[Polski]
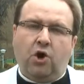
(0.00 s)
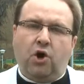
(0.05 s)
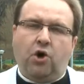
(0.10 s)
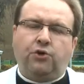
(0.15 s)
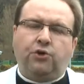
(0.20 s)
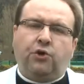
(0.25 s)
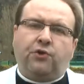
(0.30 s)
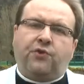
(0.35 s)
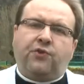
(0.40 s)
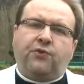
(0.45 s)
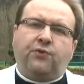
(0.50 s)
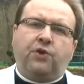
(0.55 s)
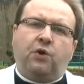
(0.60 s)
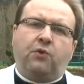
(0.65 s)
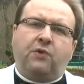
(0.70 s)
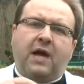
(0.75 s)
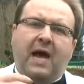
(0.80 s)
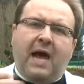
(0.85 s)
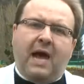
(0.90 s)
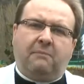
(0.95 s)
On
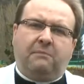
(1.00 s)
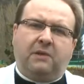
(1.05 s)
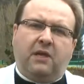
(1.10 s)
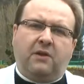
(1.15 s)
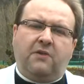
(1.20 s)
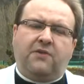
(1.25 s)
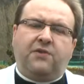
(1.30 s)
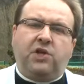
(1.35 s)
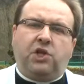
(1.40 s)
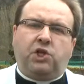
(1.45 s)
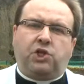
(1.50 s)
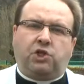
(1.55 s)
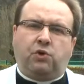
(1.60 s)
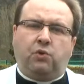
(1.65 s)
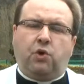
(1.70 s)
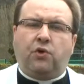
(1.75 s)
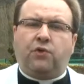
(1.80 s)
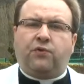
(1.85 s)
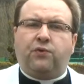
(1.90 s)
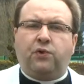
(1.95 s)
odsunął kamień,
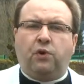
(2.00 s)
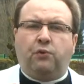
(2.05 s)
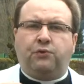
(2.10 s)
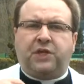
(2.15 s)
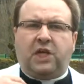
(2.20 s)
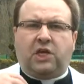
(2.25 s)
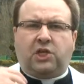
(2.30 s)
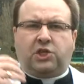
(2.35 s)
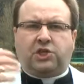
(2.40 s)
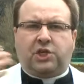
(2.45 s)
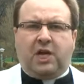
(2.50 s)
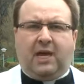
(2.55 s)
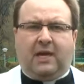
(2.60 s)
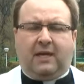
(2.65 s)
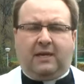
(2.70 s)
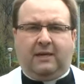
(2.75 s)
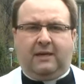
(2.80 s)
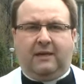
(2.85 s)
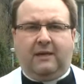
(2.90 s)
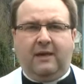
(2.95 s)
zniszczył go, odsunął te
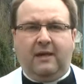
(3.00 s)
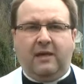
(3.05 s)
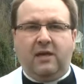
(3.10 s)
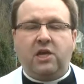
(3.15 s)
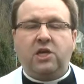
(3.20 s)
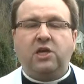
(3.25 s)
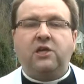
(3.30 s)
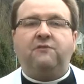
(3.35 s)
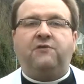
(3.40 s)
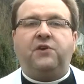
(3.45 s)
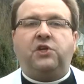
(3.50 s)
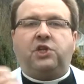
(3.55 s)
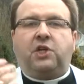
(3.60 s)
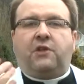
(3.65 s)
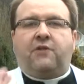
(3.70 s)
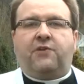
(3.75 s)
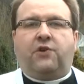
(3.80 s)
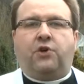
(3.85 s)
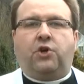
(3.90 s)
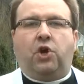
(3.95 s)
grzechy i
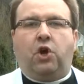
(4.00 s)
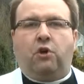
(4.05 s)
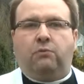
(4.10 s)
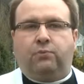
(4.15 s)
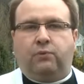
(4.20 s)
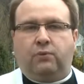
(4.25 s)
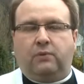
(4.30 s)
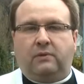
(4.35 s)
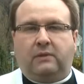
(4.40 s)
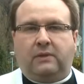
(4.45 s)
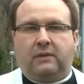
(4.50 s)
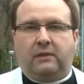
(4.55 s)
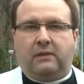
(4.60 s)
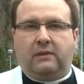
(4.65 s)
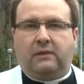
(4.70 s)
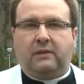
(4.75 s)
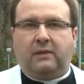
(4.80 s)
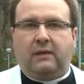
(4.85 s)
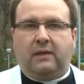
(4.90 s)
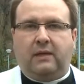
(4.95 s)
wyszedł z grobu.
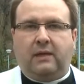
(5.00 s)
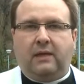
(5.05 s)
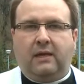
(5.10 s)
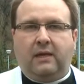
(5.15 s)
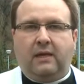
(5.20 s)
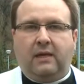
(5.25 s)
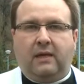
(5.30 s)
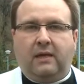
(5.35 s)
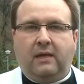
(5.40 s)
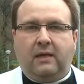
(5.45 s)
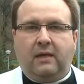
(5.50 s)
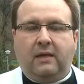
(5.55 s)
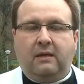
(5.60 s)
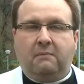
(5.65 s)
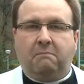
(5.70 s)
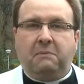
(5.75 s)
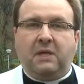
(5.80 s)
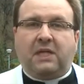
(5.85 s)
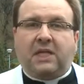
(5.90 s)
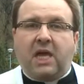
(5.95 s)

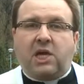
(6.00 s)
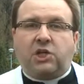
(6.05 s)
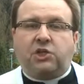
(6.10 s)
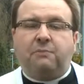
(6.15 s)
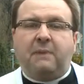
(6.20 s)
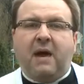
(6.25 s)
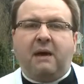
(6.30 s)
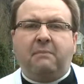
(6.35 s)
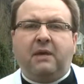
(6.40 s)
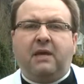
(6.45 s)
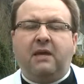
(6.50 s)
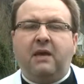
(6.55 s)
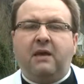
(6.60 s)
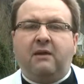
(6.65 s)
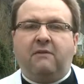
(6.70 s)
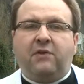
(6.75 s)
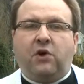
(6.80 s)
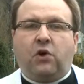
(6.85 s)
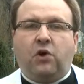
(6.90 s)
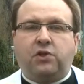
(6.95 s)
My też mamy
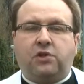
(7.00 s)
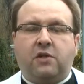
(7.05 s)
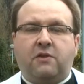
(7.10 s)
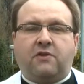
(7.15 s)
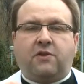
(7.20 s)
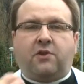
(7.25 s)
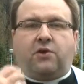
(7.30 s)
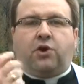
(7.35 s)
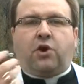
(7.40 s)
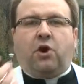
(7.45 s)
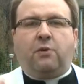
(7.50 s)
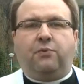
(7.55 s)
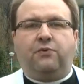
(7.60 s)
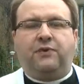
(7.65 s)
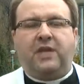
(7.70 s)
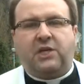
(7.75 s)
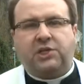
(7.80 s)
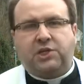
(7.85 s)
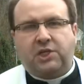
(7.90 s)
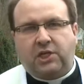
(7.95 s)
wychodzić z
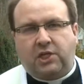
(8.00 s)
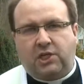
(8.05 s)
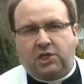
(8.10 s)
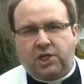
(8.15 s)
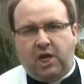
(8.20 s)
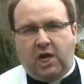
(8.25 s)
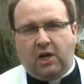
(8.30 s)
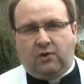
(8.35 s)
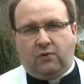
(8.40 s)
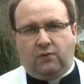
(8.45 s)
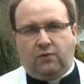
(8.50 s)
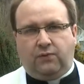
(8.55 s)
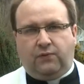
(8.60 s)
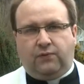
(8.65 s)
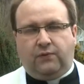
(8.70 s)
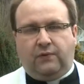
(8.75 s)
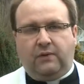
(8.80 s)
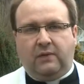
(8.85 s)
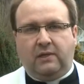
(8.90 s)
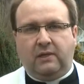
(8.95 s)
grobu naszych
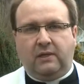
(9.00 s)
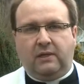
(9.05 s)
grzechów.